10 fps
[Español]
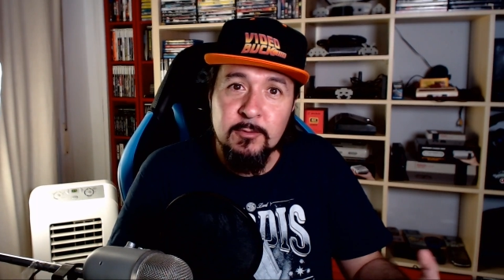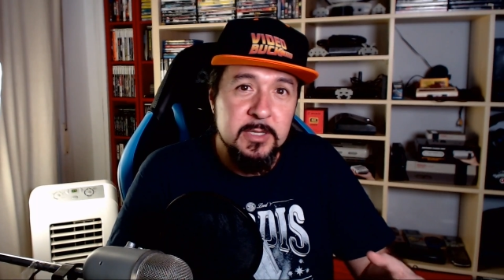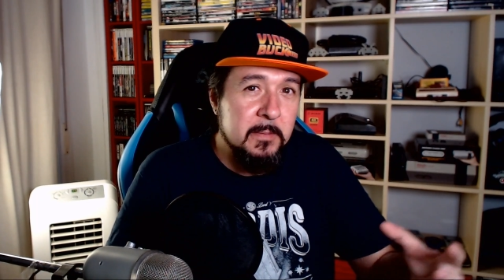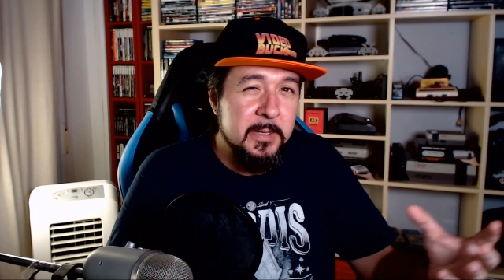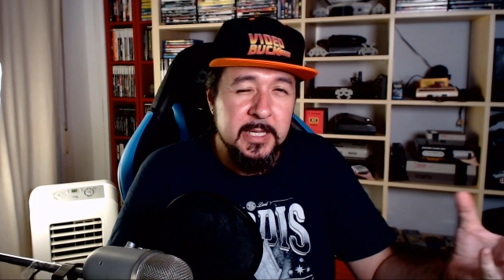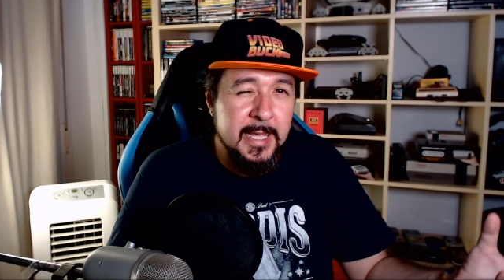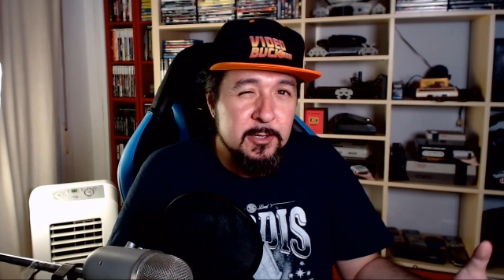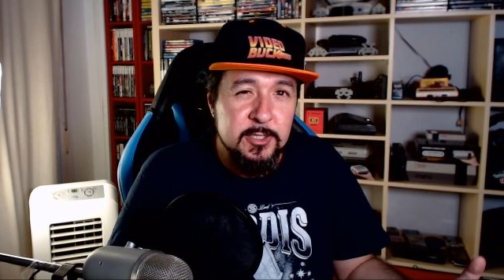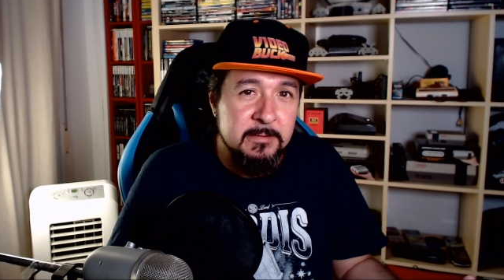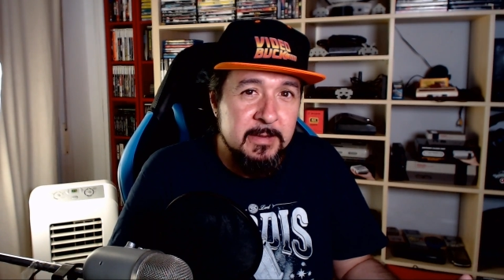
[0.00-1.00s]
Últimamente ya
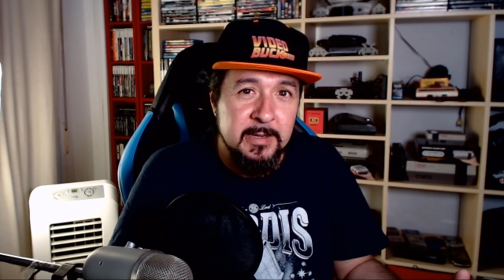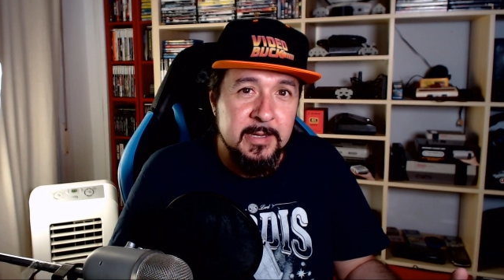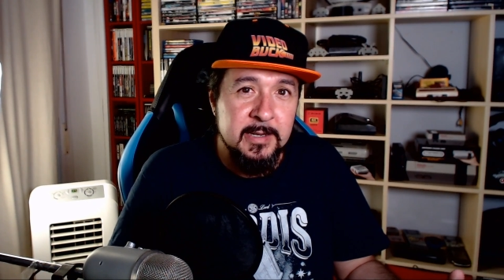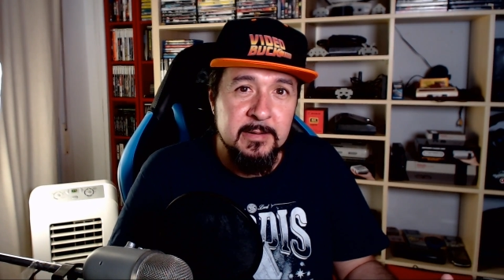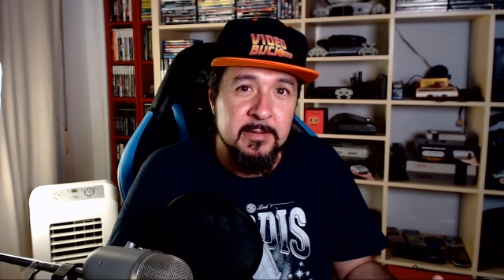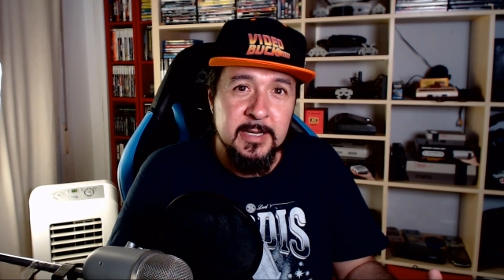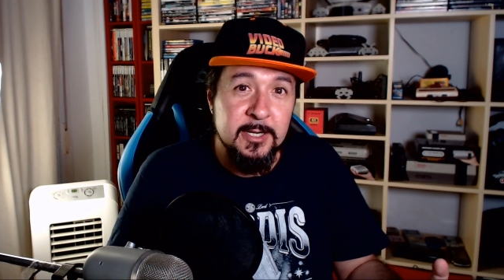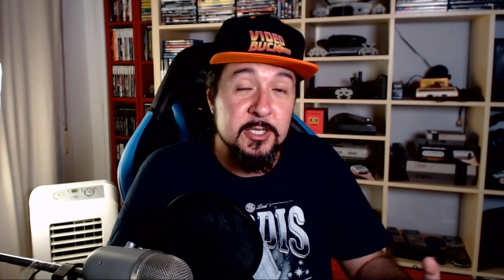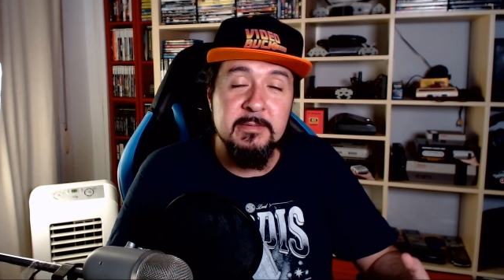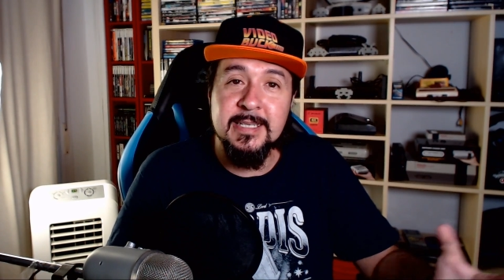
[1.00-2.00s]
no se ven, ya
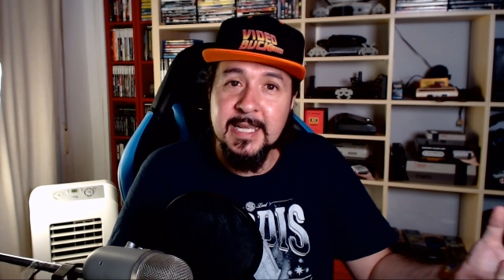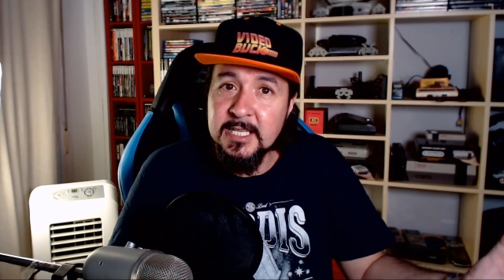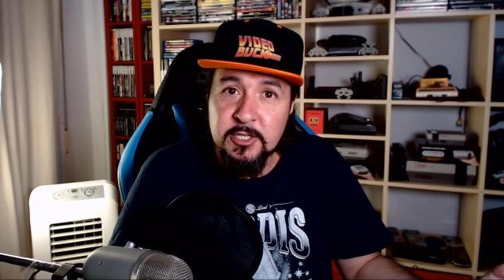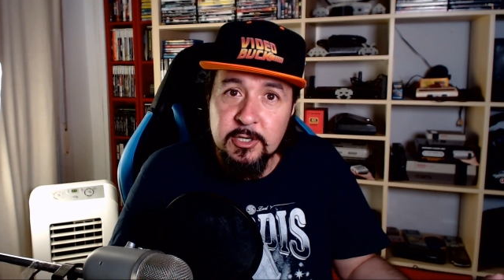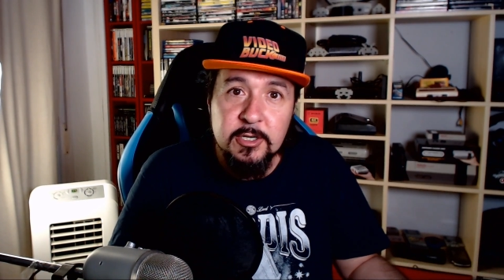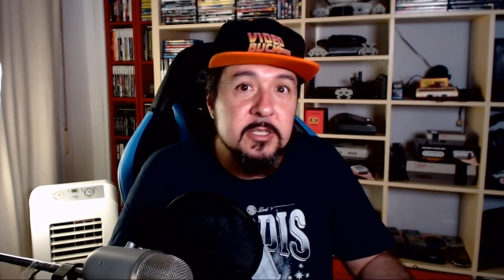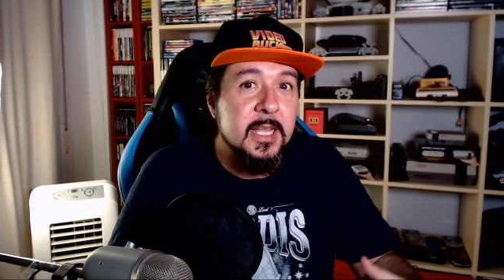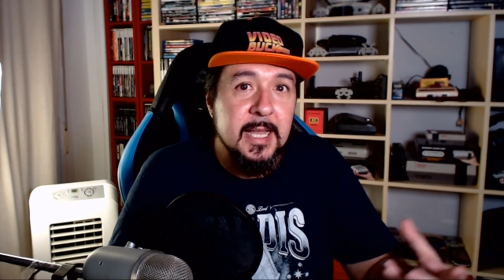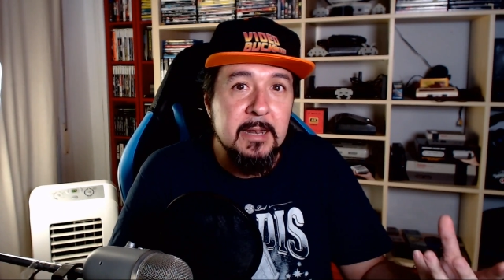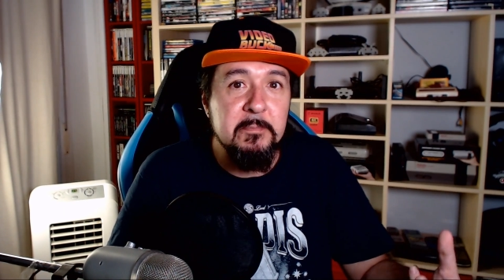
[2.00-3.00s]
no se ve sexo,
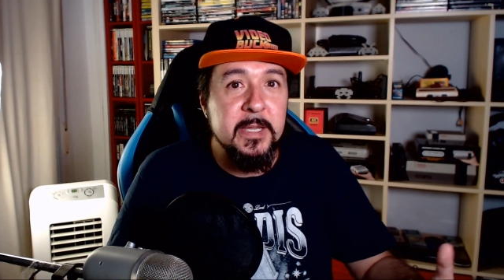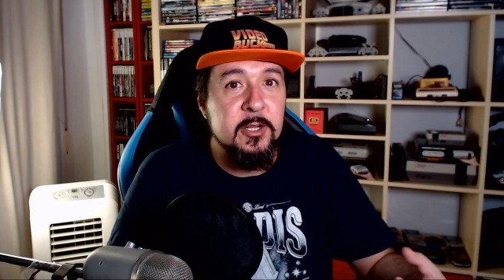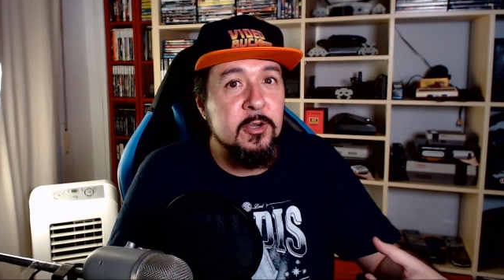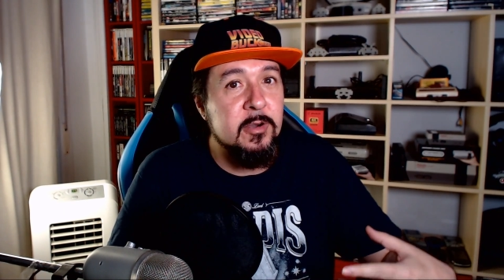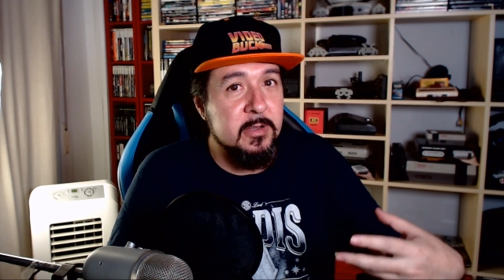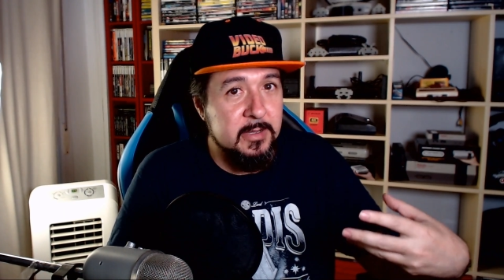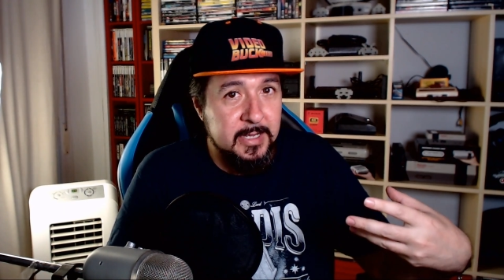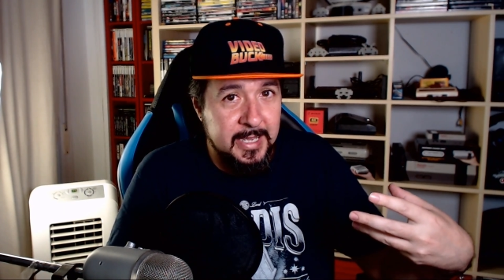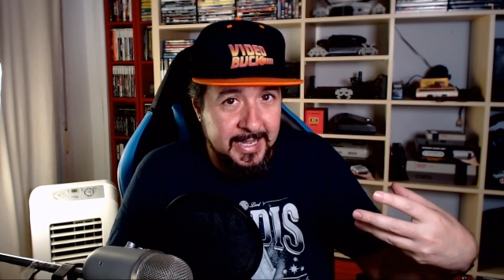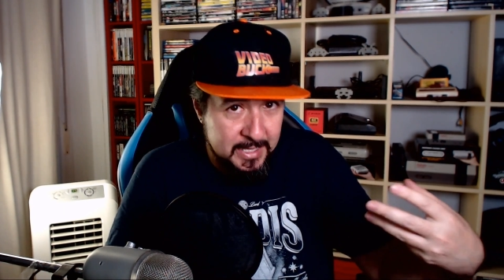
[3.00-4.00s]
tal, pero
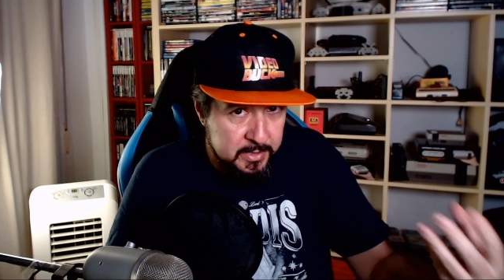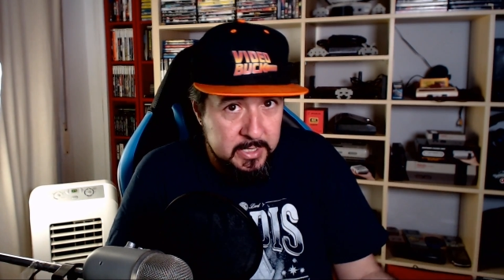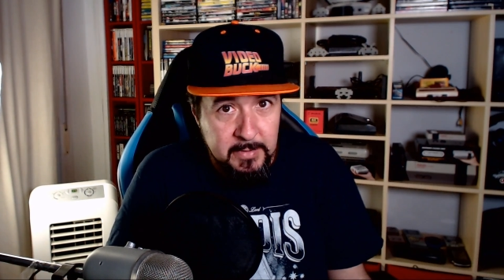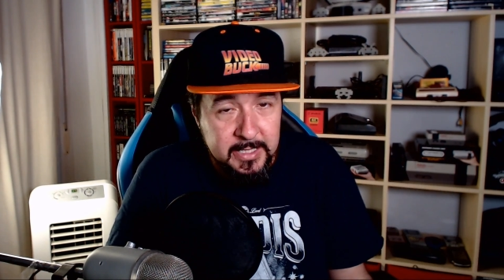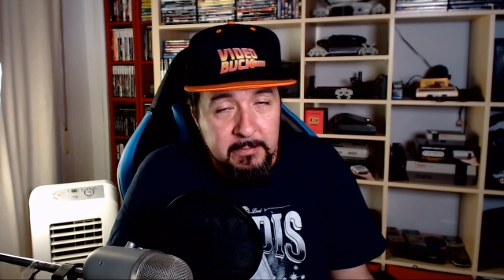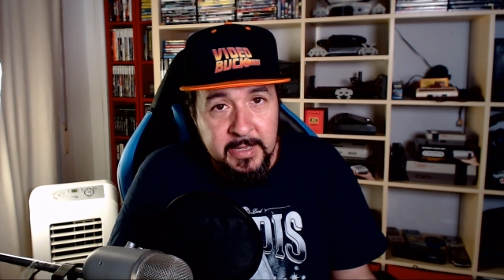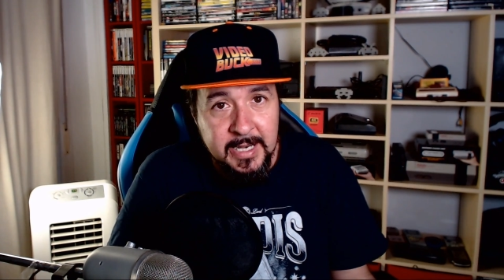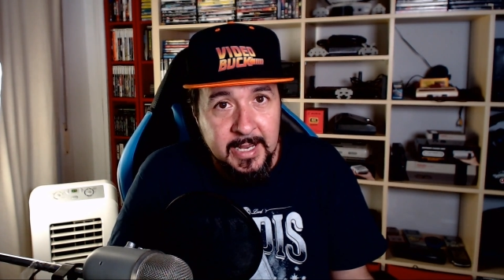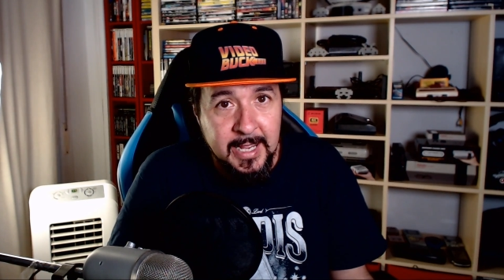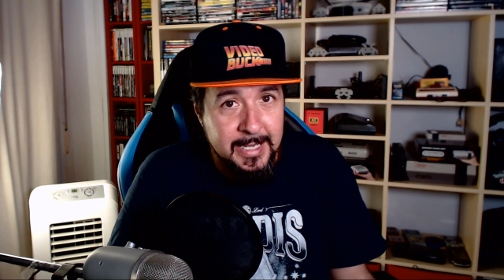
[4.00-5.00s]
es que encima también
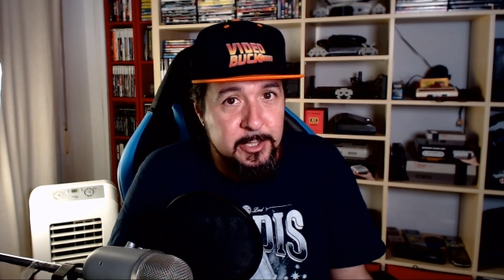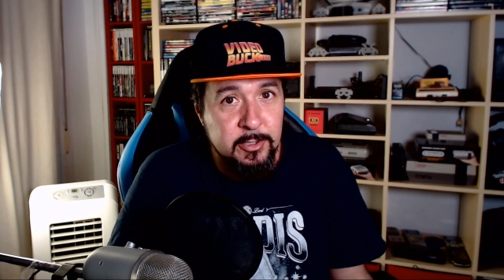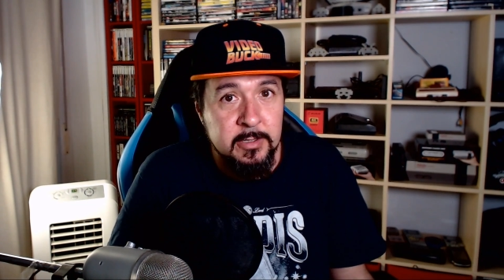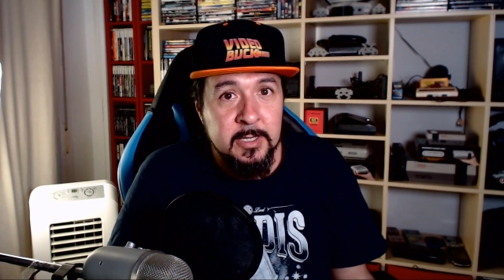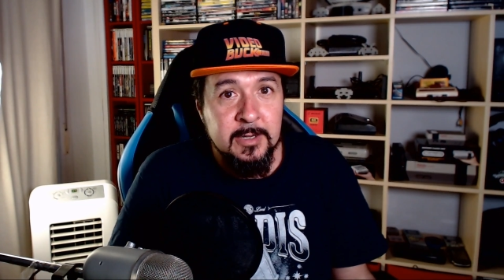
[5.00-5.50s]
ha caído